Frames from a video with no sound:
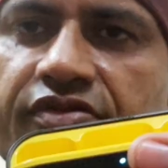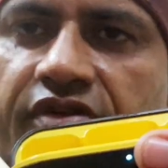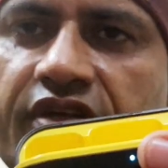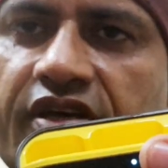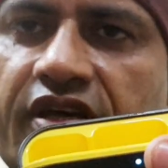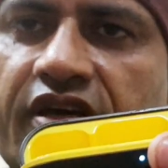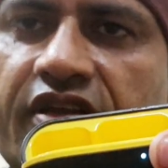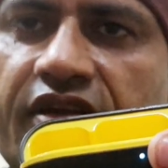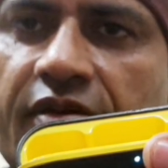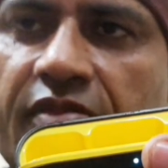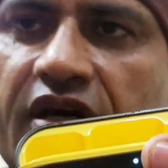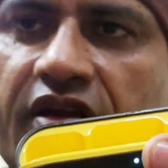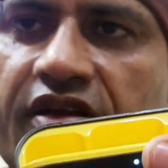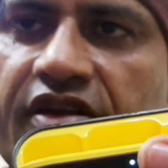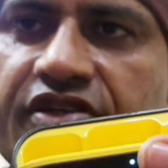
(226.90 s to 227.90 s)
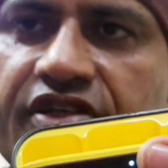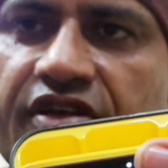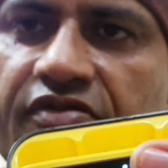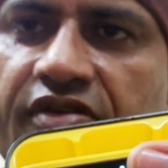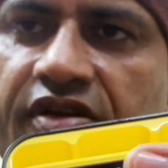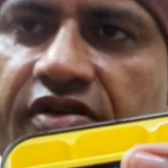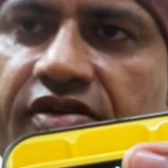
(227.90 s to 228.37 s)
यह है हमारा
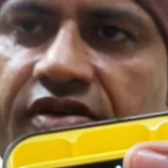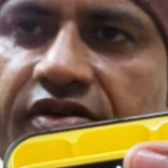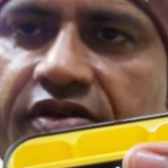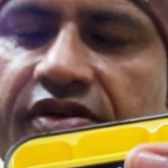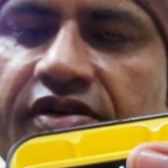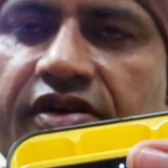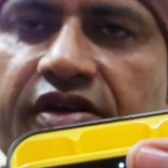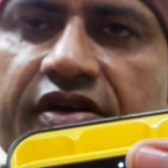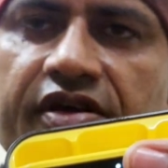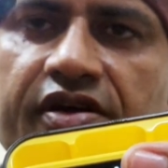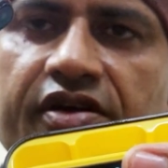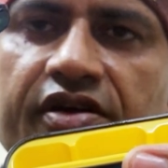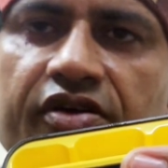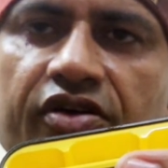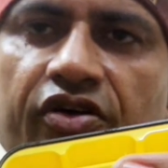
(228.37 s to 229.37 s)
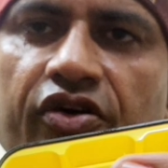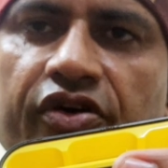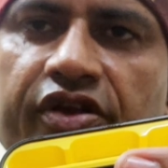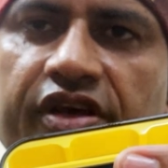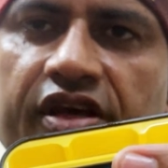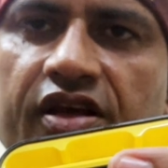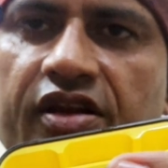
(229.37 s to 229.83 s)
रिसीवर और
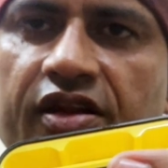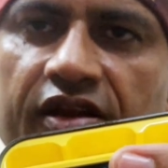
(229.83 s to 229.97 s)
ये